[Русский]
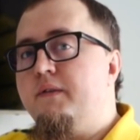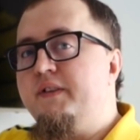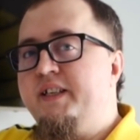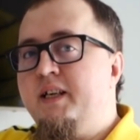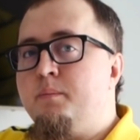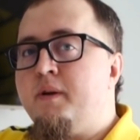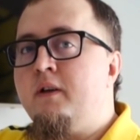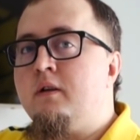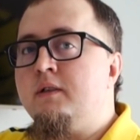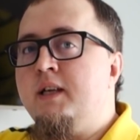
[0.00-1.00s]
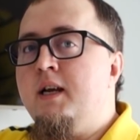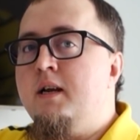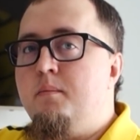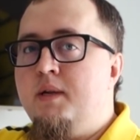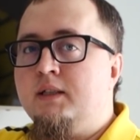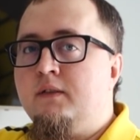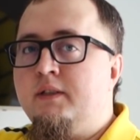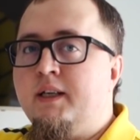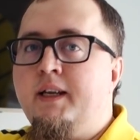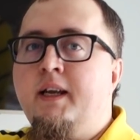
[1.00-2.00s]
Всем привет, друзья! Меня
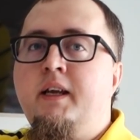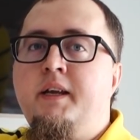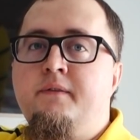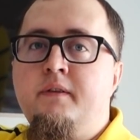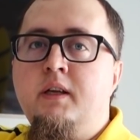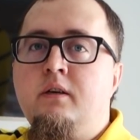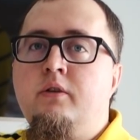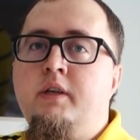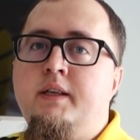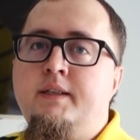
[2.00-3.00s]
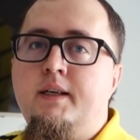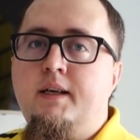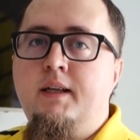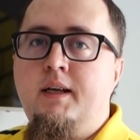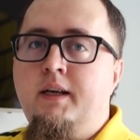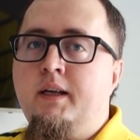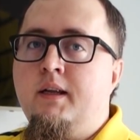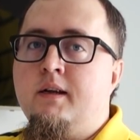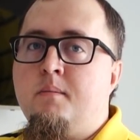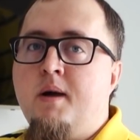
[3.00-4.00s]
зовут Сергей, и вы находитесь на канале
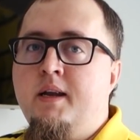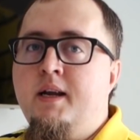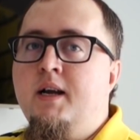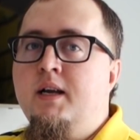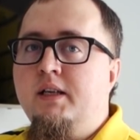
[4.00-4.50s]
Гитармания.